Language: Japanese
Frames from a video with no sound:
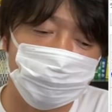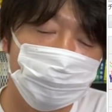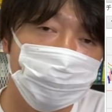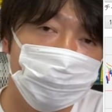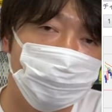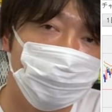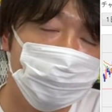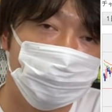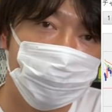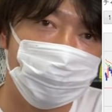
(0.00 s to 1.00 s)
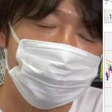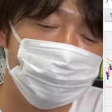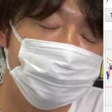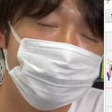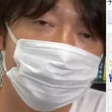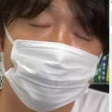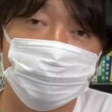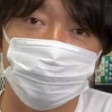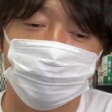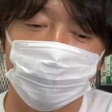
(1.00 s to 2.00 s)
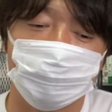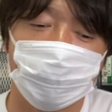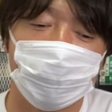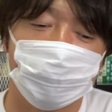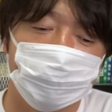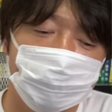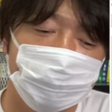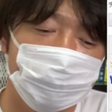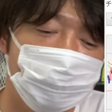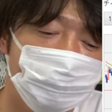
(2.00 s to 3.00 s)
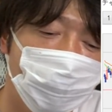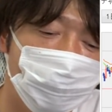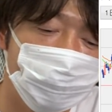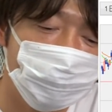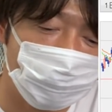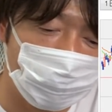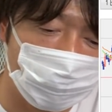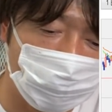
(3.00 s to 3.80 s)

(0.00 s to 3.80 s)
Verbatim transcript: 今後ね、ここにもまだ居続けるってことなので、えー、まあ、いいんじゃないか